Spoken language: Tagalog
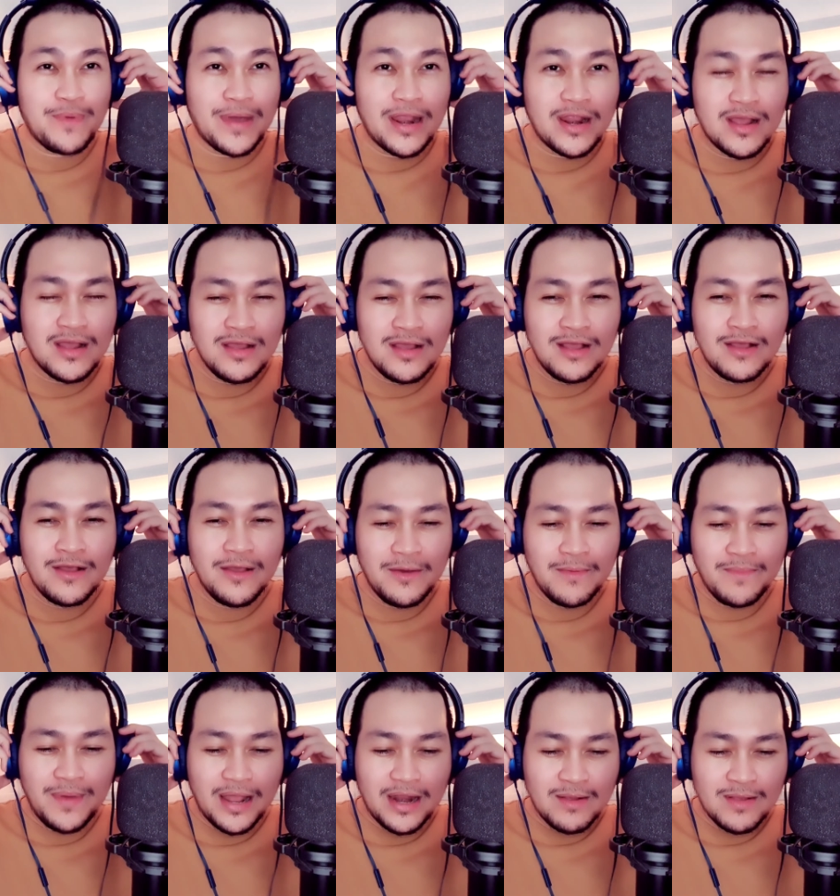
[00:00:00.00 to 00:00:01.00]
parang
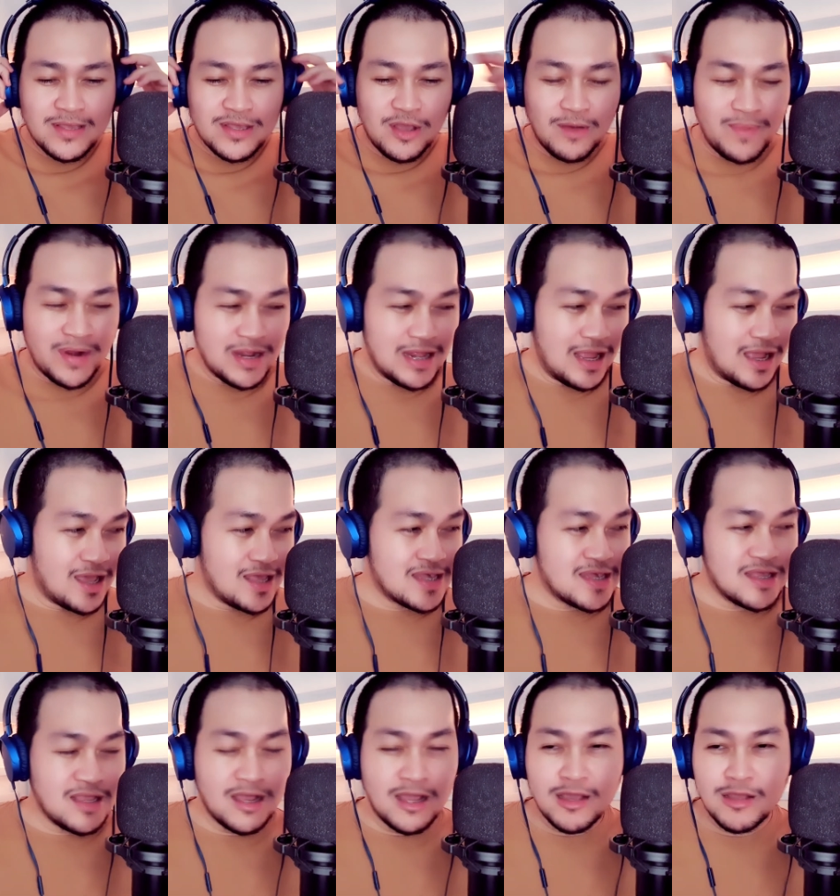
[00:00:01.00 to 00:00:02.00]
parang sobrang
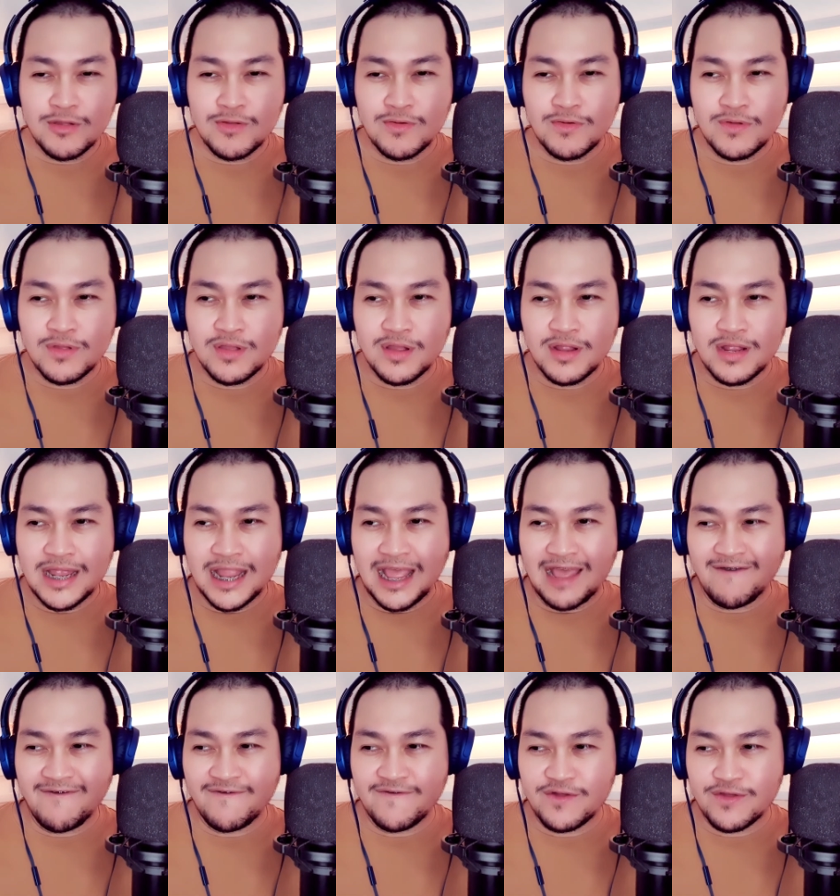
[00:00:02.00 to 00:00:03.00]
lakas ng ano ng
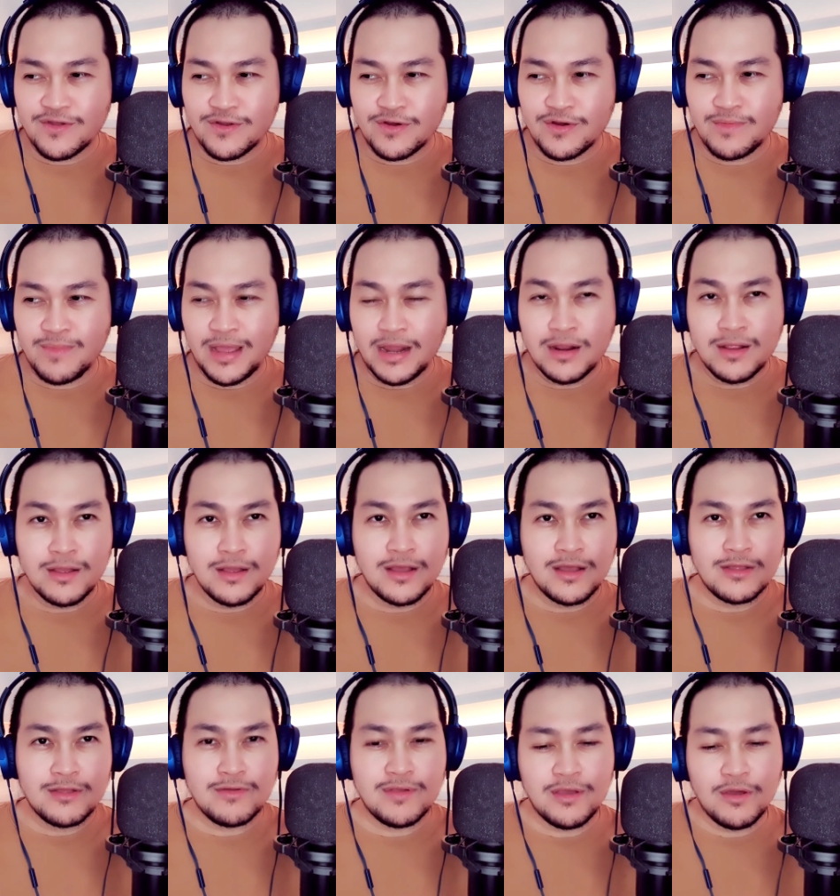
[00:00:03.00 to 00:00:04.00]
laughter.
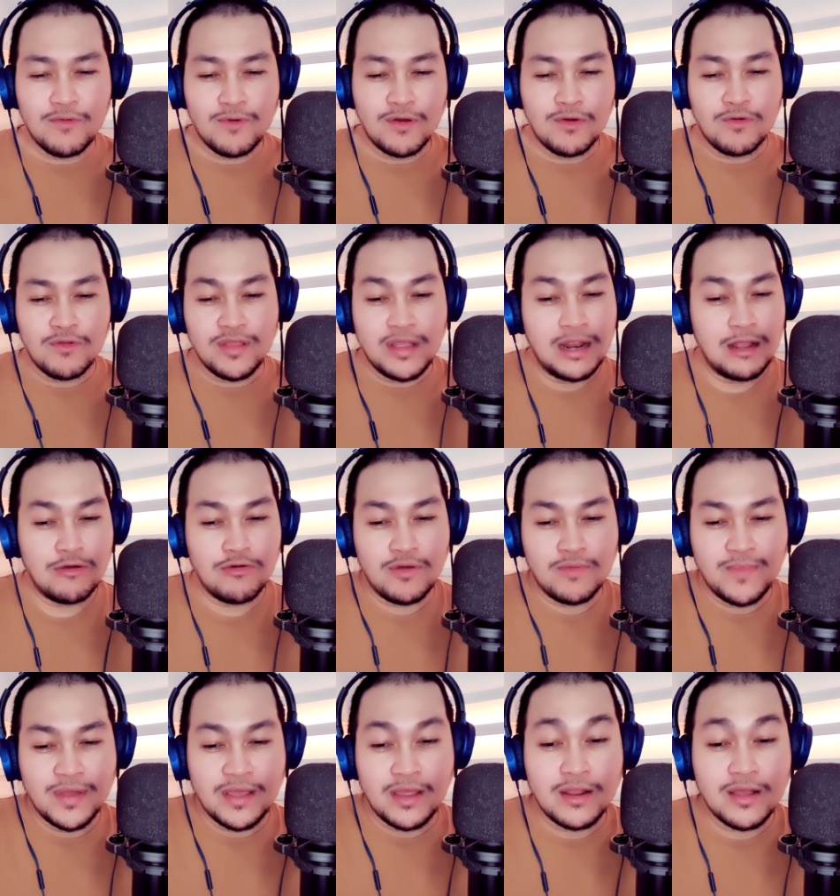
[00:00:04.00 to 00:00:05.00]
Parang ewan ko na lang
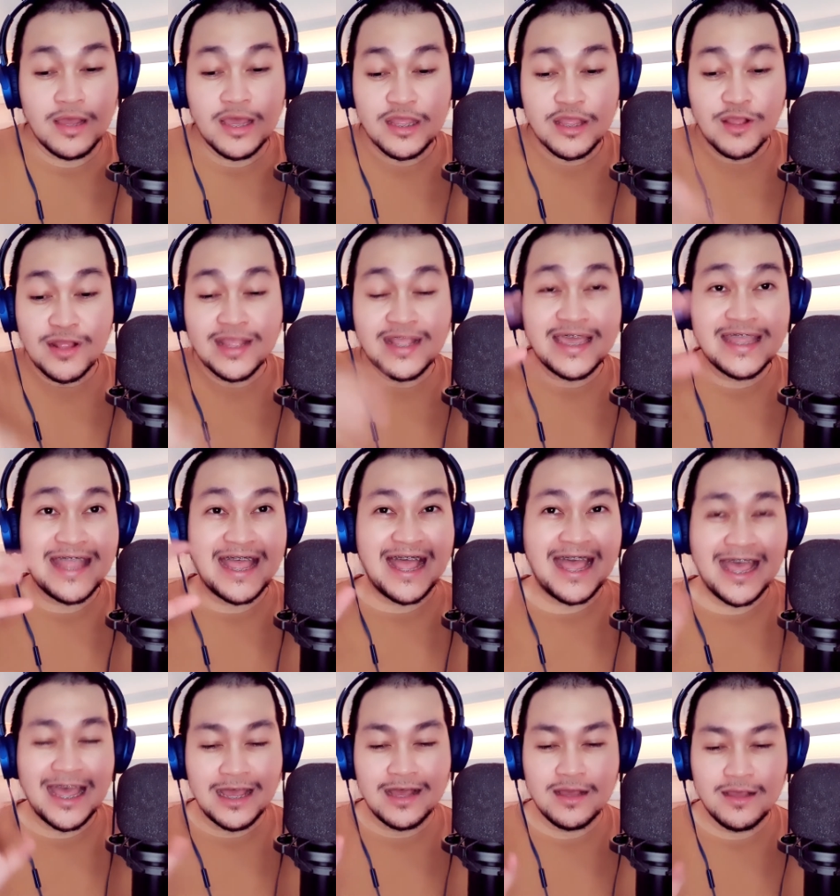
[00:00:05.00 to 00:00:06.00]
kung ano mangyari. Ito, talaga na
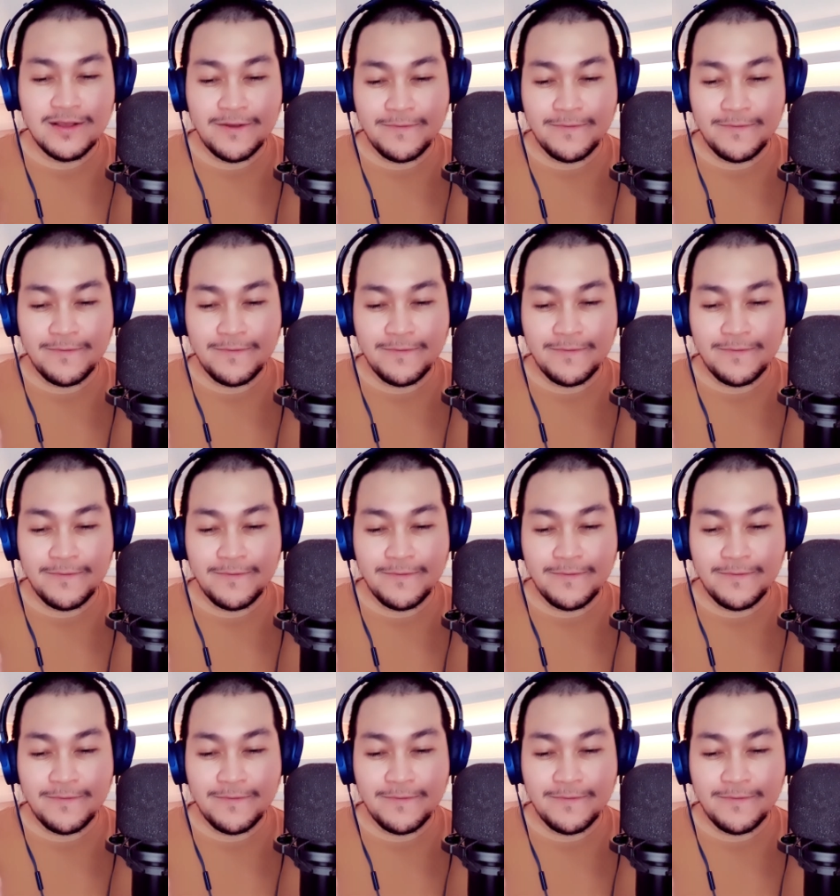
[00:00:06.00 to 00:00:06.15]
nga.